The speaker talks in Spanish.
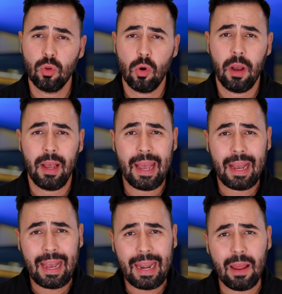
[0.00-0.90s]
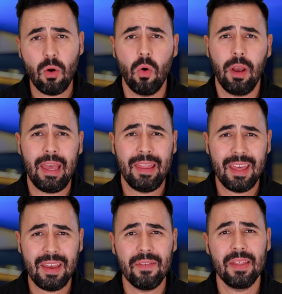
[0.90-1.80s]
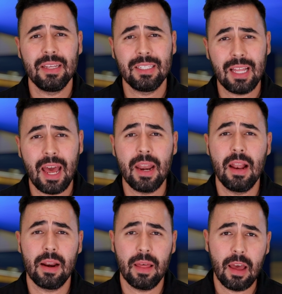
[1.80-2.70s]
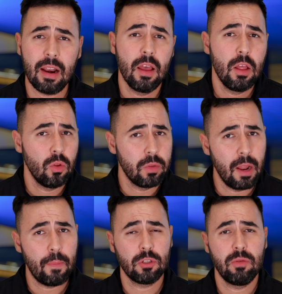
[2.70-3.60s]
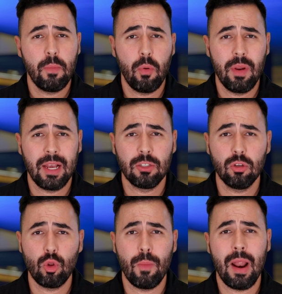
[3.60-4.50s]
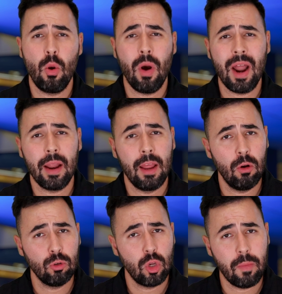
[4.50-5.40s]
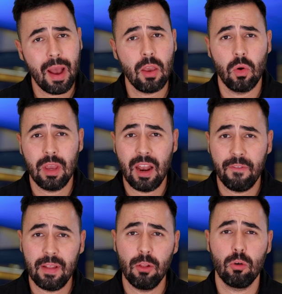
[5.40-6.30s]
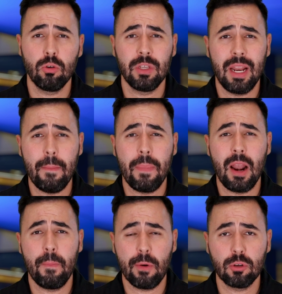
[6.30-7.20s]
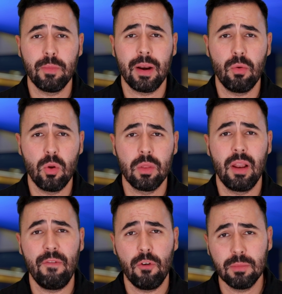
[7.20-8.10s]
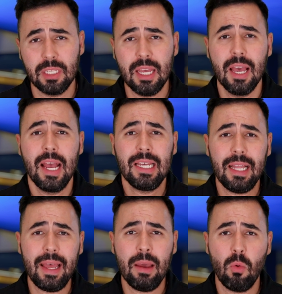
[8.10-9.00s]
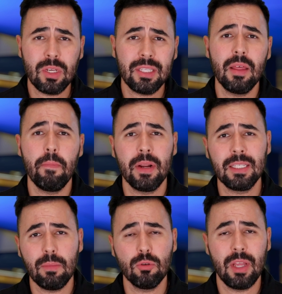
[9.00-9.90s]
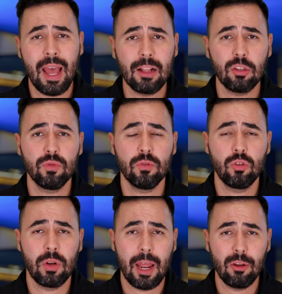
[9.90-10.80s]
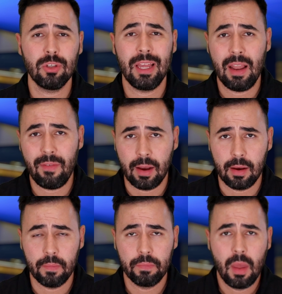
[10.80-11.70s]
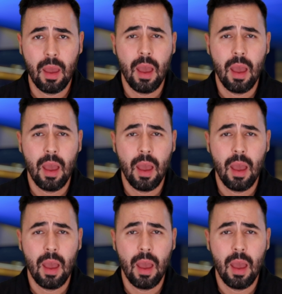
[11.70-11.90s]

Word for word: punto que creo que debe de estar en el radar, donde la próxima publicación tomará lugar el 8 de mayo y la Fed lo conocerá para la próxima reunión del FOMC, es la encuesta de préstamos de altos funcionarios en la banca.